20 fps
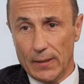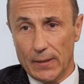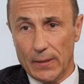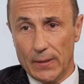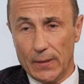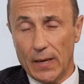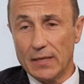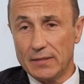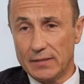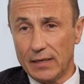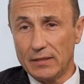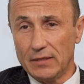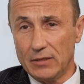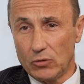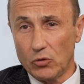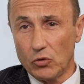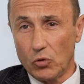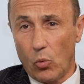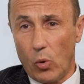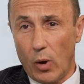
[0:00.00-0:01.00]
euh, interdite
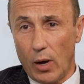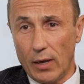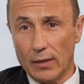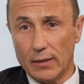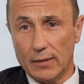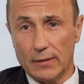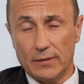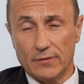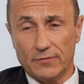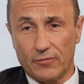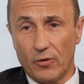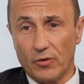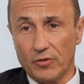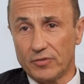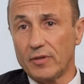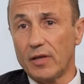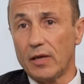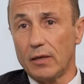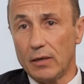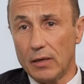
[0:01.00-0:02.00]
en droit
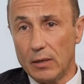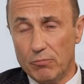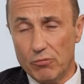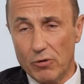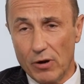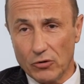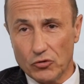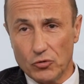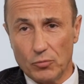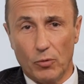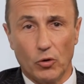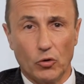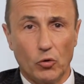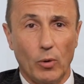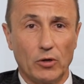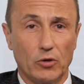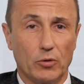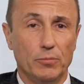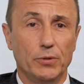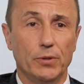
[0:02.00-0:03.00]
français et plus largement en
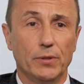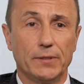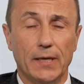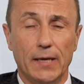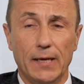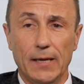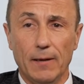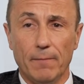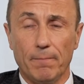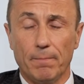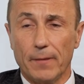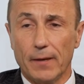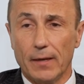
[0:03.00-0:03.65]
droit communautaire,